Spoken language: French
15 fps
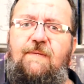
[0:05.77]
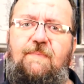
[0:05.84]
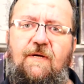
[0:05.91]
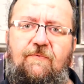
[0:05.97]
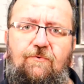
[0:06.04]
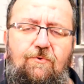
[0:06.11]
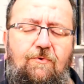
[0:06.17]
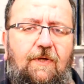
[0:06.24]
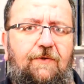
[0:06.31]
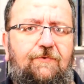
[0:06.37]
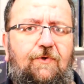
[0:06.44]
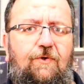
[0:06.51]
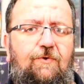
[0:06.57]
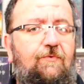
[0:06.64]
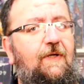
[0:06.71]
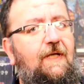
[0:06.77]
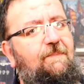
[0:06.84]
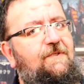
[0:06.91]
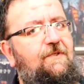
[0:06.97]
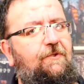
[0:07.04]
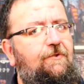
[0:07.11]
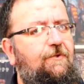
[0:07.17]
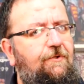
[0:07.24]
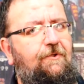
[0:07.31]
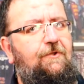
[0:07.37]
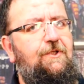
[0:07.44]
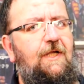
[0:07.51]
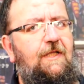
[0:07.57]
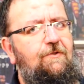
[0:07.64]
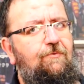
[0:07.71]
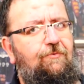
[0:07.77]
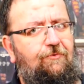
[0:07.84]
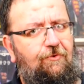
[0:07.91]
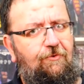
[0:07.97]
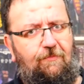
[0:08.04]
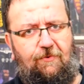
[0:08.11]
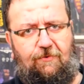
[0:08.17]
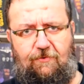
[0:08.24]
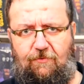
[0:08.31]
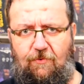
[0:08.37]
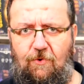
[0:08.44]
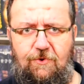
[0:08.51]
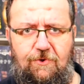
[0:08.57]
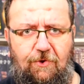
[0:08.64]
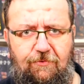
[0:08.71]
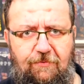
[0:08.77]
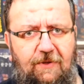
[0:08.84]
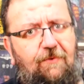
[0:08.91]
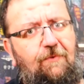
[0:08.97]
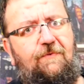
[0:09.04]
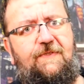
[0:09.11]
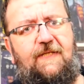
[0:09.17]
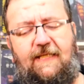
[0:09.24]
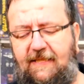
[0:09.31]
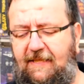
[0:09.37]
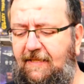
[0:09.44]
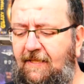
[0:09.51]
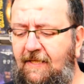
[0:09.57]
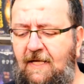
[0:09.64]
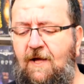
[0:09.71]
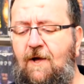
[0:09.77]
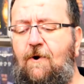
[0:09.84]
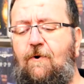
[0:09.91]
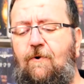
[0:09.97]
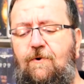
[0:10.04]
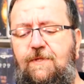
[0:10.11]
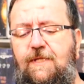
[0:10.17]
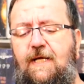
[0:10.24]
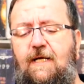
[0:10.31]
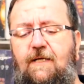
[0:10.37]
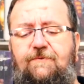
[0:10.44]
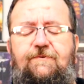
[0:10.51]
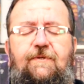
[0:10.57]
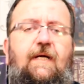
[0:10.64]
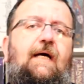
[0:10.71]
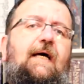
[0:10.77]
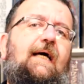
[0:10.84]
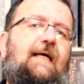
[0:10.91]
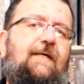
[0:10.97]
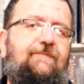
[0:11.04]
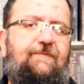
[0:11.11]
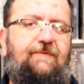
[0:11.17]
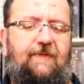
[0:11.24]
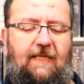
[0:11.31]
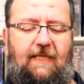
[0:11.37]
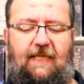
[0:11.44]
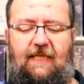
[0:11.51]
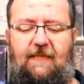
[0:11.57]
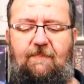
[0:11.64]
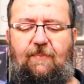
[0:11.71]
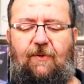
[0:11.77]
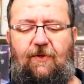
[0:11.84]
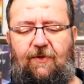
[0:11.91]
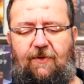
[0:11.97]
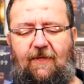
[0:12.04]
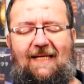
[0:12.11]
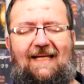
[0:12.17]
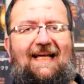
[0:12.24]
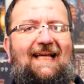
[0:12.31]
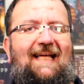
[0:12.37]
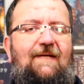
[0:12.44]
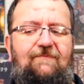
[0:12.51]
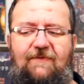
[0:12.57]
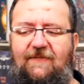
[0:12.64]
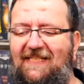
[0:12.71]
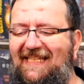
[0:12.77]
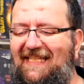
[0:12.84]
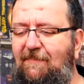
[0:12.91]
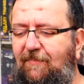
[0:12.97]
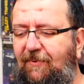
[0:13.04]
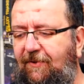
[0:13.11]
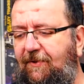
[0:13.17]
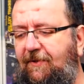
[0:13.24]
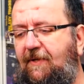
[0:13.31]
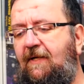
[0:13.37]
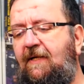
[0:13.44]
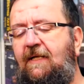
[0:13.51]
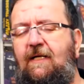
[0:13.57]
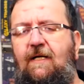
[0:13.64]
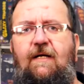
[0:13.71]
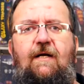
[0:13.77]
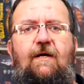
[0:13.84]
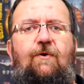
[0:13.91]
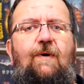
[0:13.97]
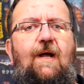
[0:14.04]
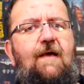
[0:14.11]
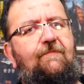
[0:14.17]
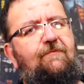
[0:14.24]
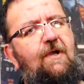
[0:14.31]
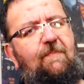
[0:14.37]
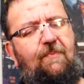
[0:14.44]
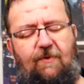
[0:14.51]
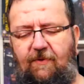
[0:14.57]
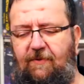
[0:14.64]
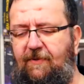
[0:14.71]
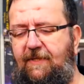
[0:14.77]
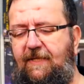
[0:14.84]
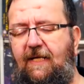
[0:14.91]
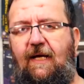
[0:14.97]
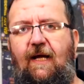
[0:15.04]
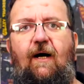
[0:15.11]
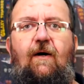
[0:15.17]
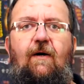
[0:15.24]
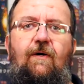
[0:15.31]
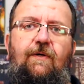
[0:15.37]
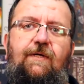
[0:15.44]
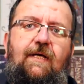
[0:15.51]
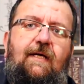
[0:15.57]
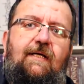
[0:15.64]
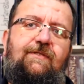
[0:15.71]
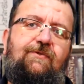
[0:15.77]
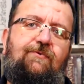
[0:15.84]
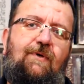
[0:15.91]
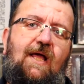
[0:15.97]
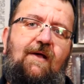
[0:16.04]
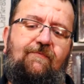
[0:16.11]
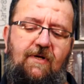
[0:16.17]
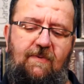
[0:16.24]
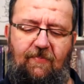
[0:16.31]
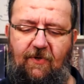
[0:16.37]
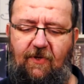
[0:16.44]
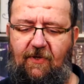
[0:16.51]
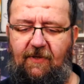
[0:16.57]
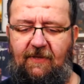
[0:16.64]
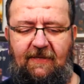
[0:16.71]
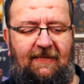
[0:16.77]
et bienvenue dans un nouvel épisode de notre chaîne YouTube, aujourd'hui consacré au nerf Rev Reaper. Rev Reaper. Rev Reaper. Yeah, oh yes, Rev Reaper.